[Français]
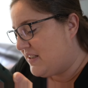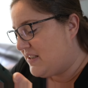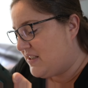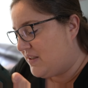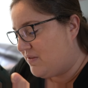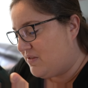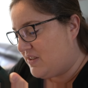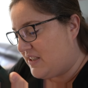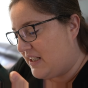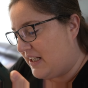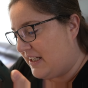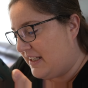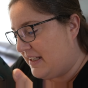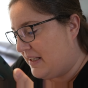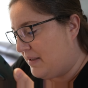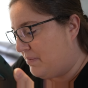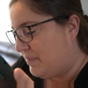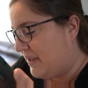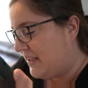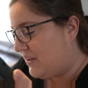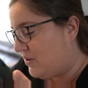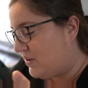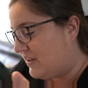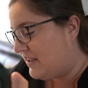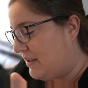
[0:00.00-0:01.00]
si vous allez
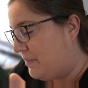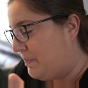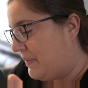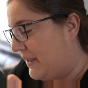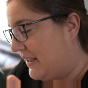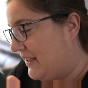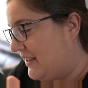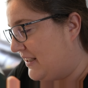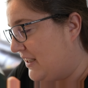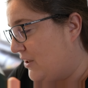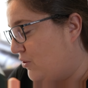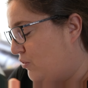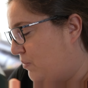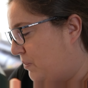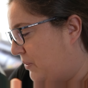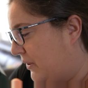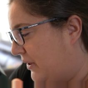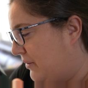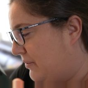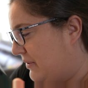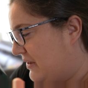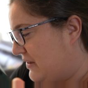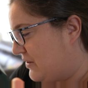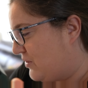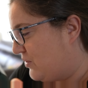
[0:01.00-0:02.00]
mettre des paniers ou pas,
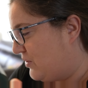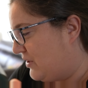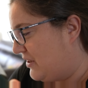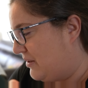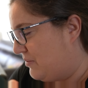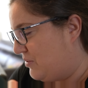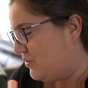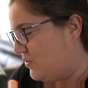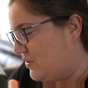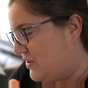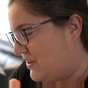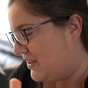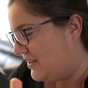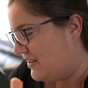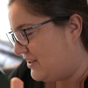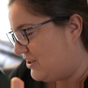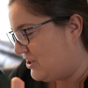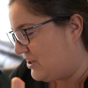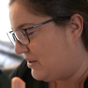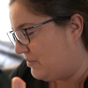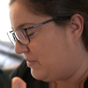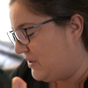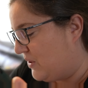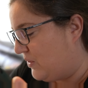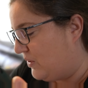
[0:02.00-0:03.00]
parce que d'habitude c'est déjà
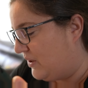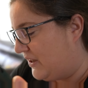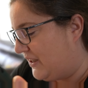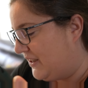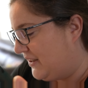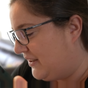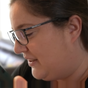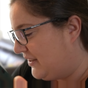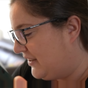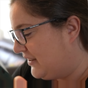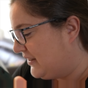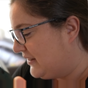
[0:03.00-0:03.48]
mis en ligne.